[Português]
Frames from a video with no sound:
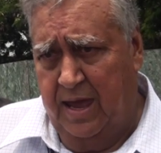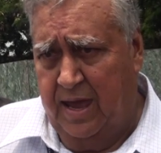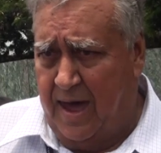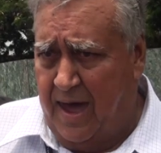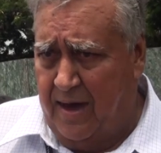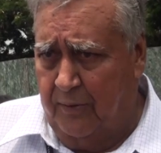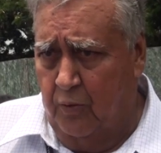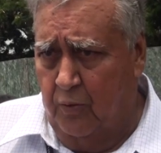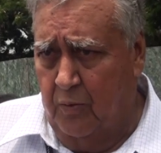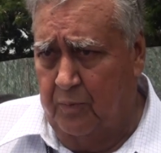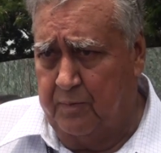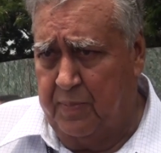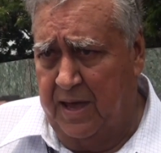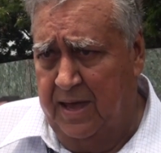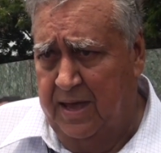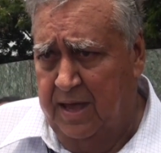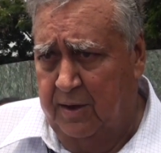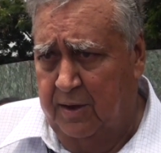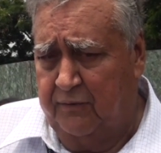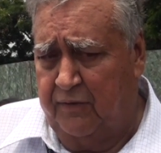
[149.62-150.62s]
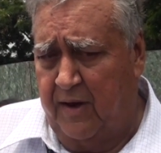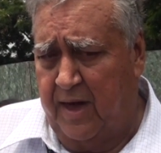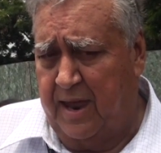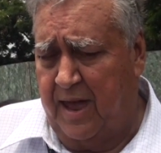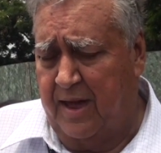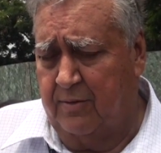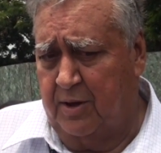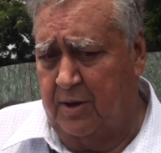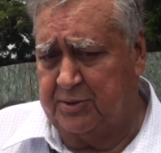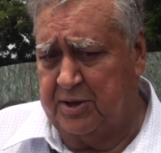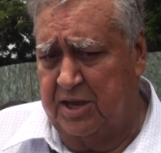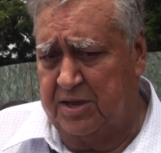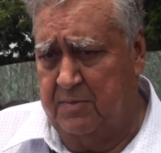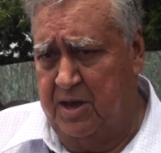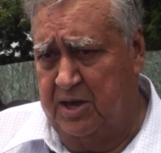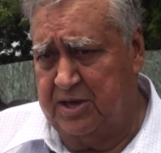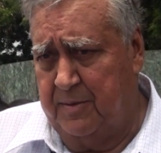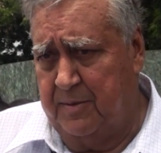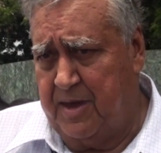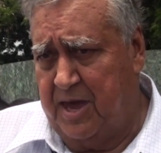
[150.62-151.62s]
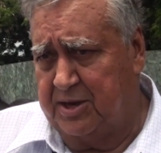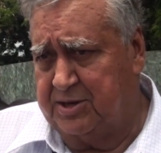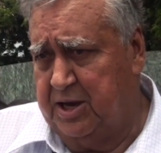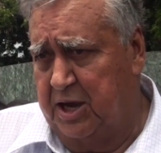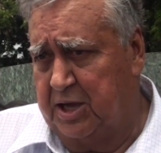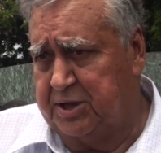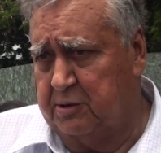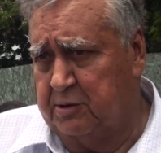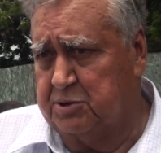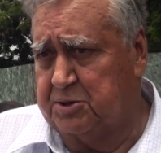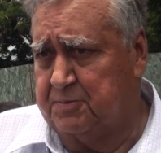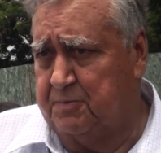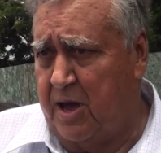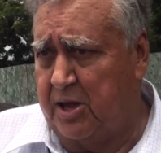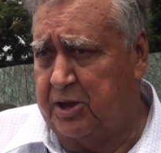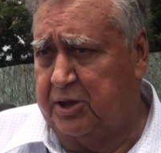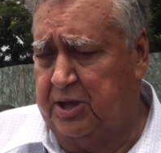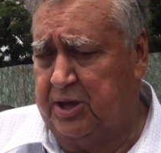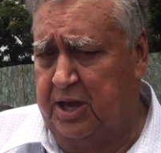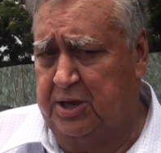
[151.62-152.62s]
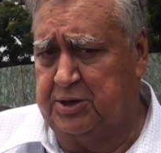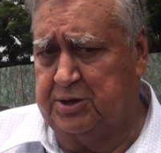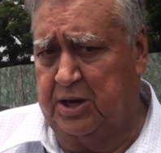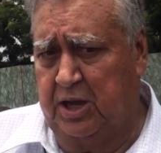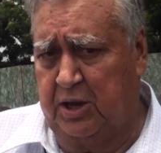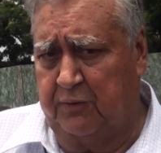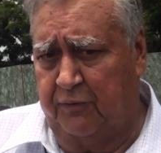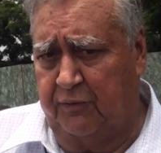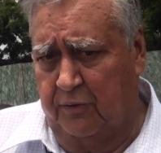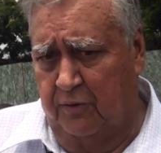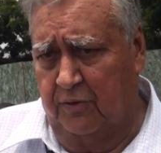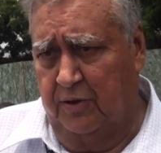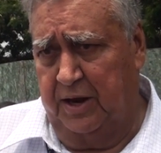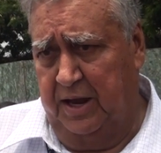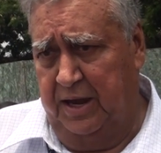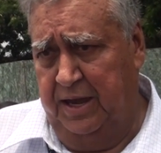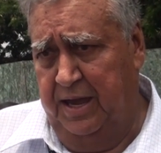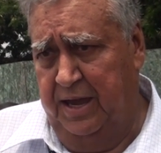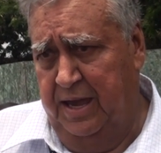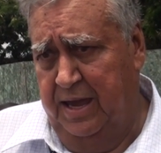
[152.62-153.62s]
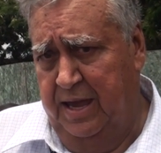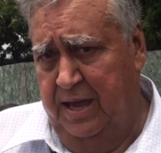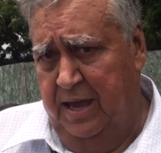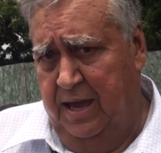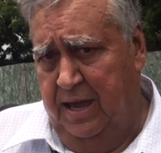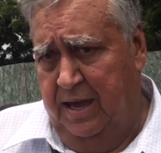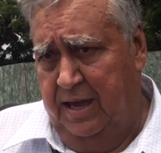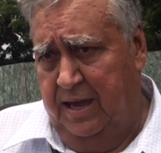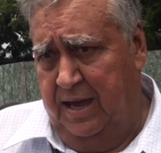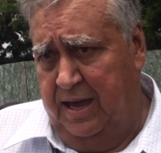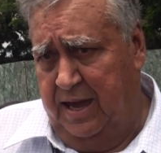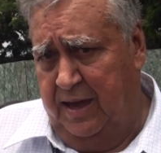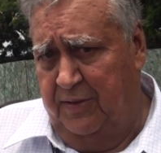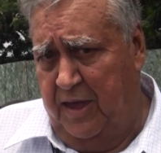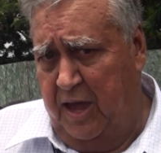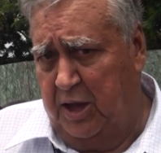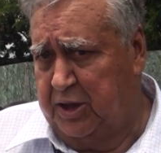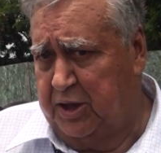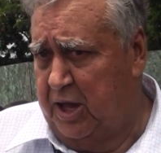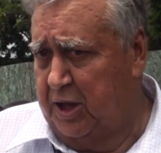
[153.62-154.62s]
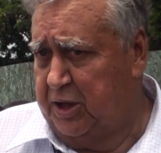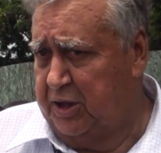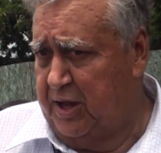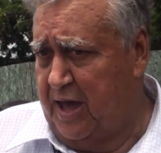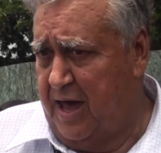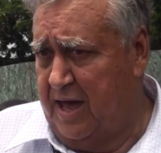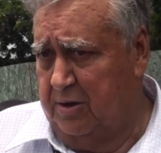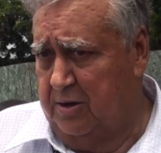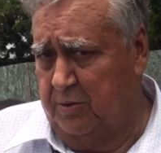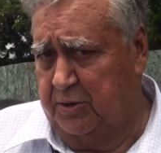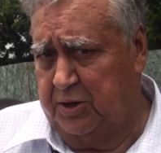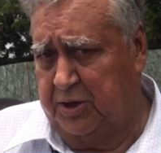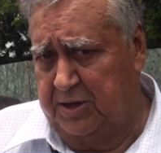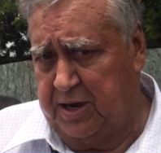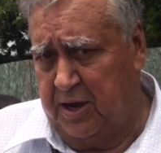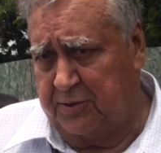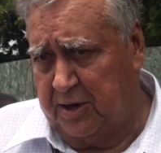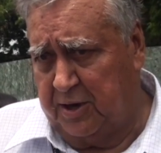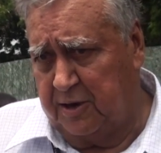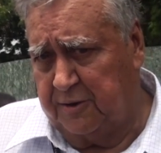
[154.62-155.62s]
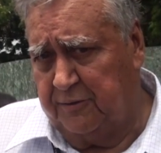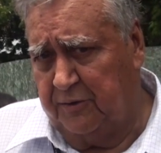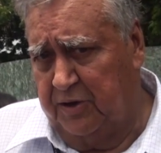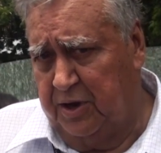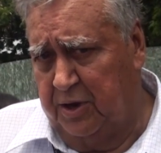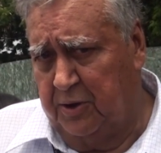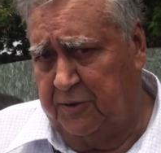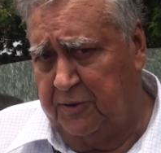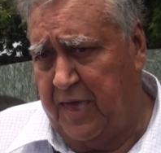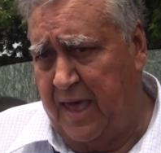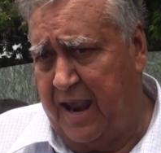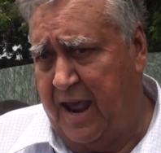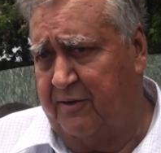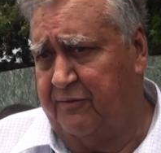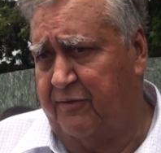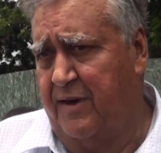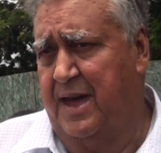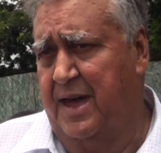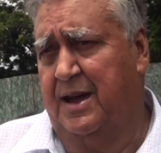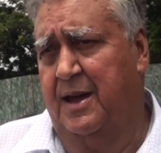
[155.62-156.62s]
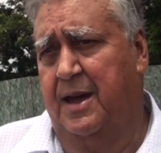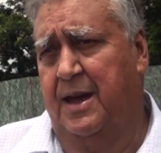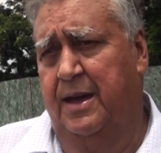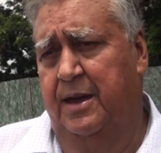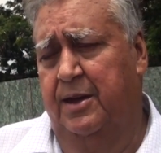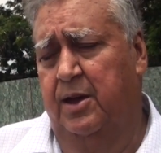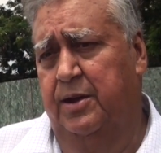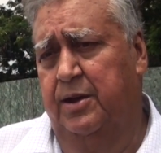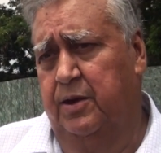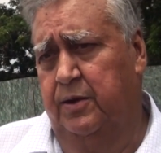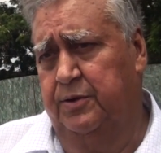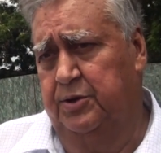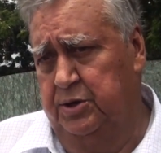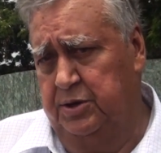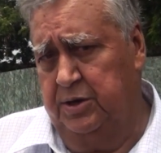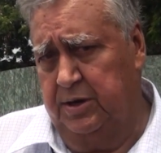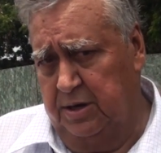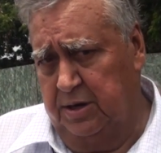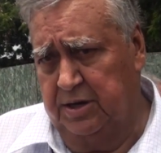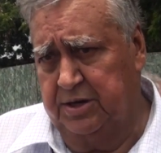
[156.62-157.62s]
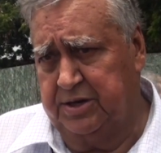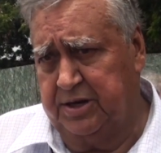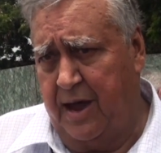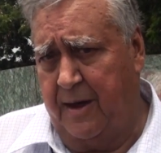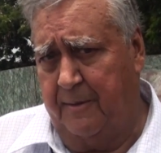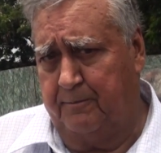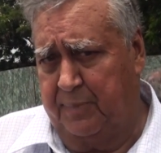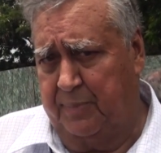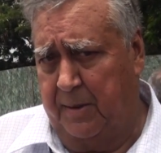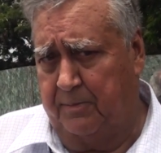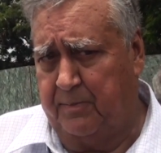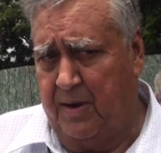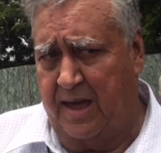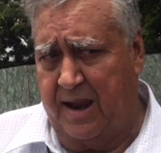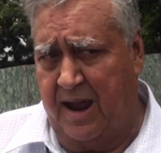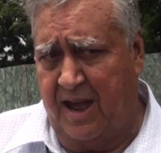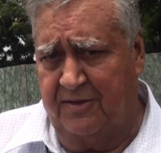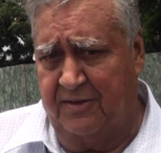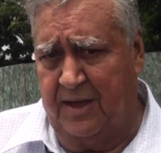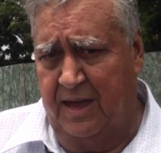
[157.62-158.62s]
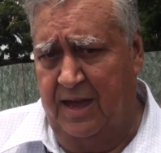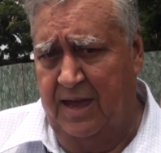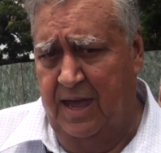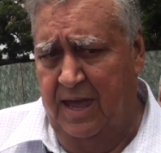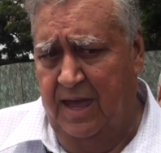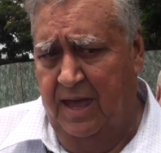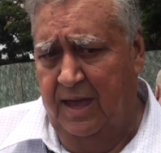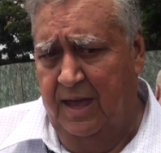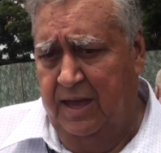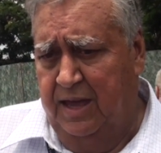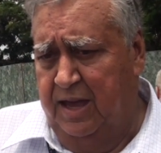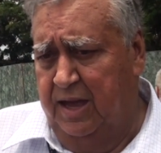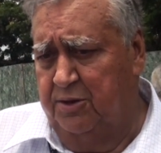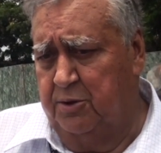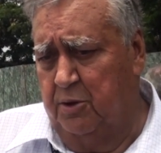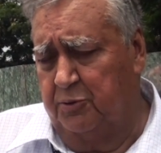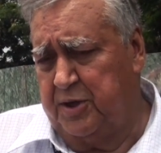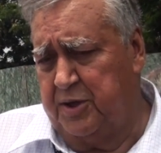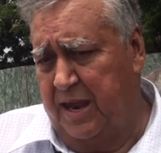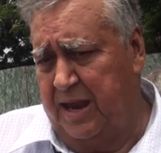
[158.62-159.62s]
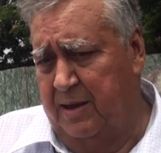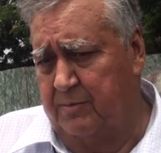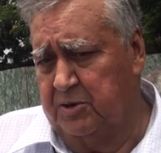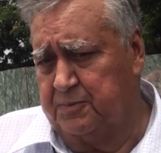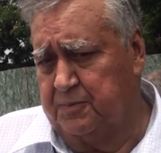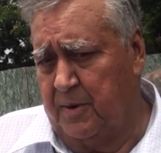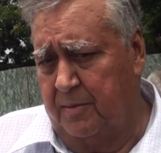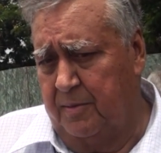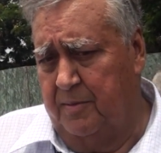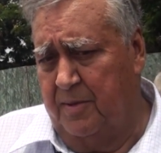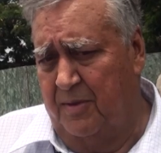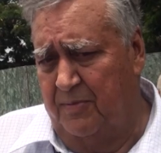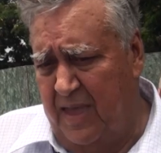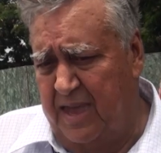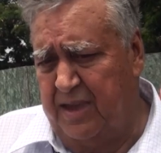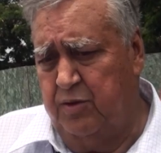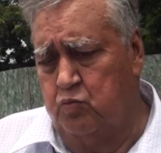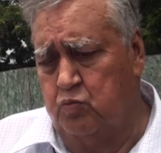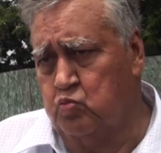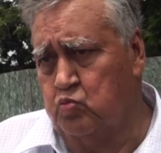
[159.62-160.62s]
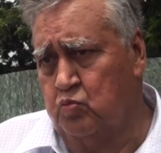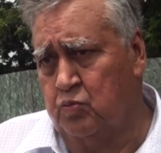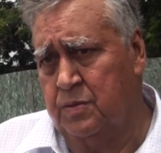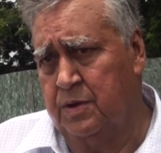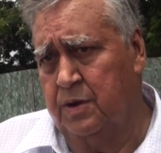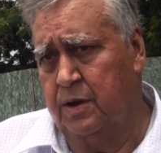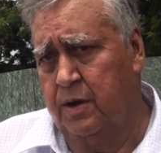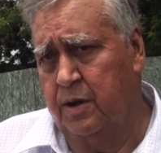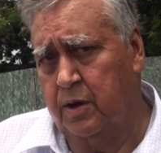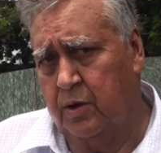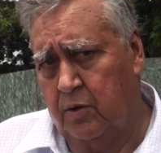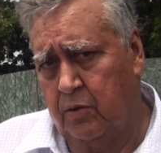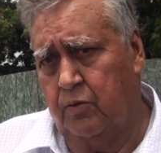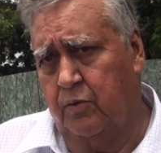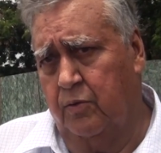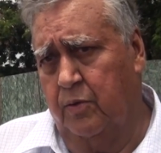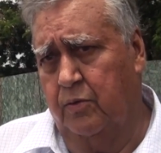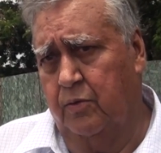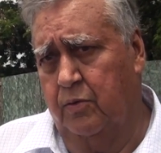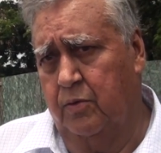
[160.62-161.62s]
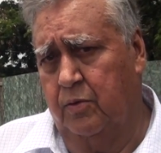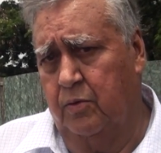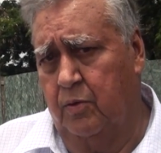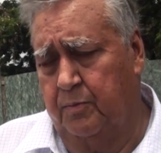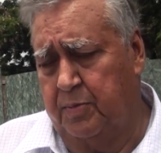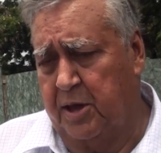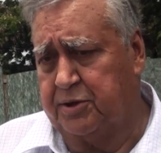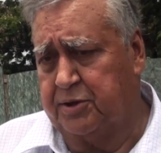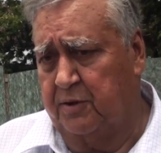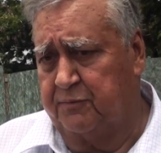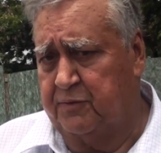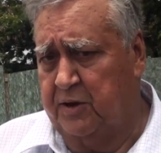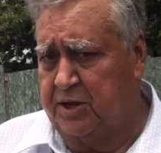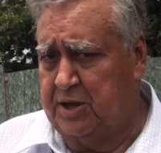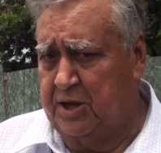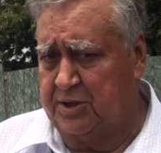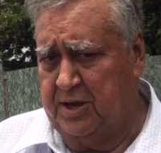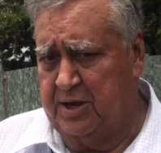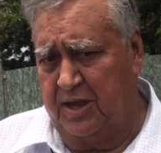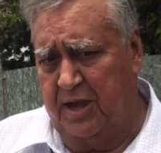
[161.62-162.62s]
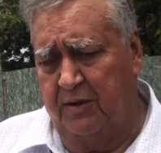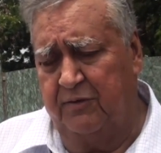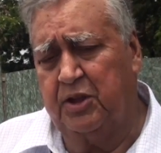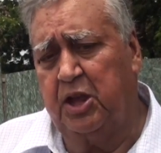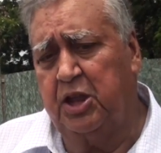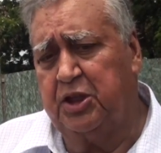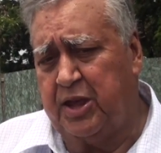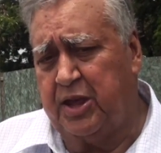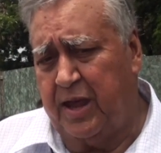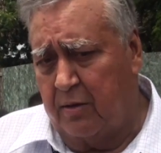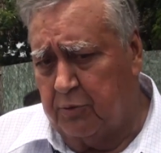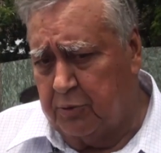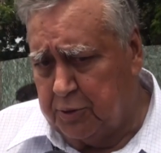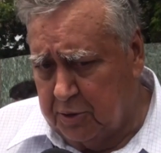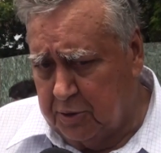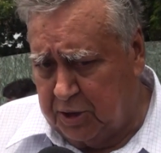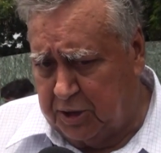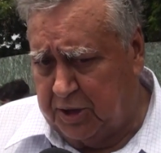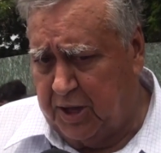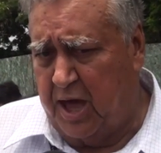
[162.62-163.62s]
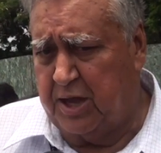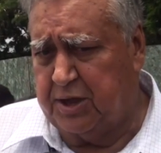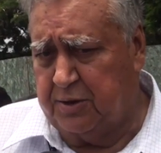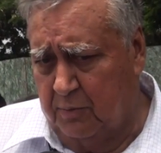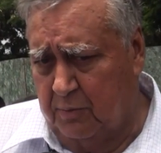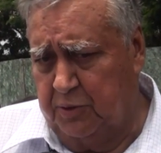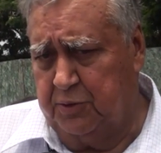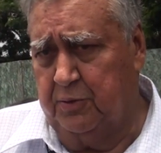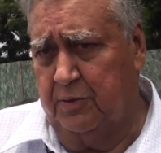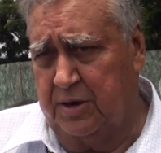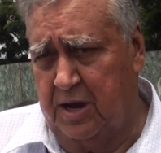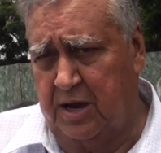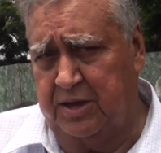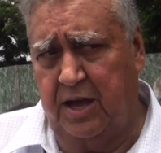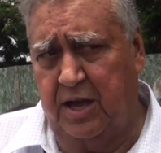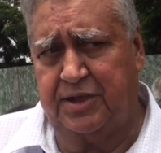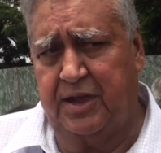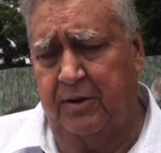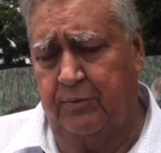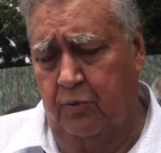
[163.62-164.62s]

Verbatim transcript: a UPA para o atendimento de emergência e os pacientes que forem é, necessário que seja transferido terá vaga já preparada e não teremos problema nenhum com o pessoal de Filho de Santana e, e será um sucesso muito grande essa